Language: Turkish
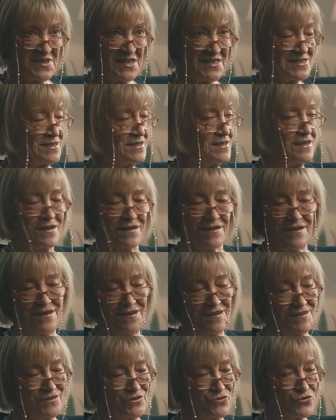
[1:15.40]

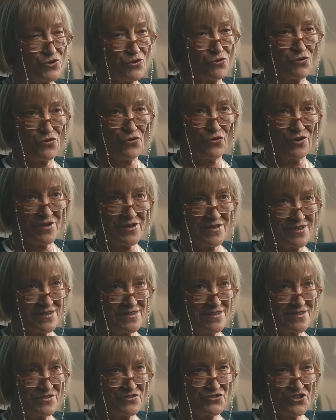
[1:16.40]
kesinlikle Türk Hava Yolları'na
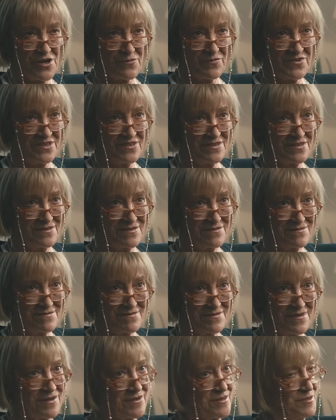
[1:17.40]
gireceğim diye
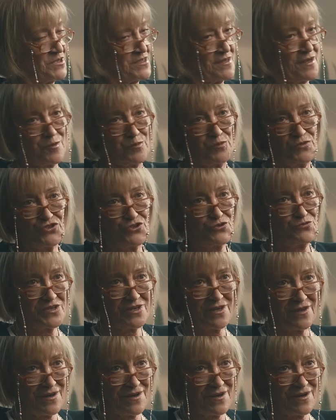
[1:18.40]
aklıma takmıştım bir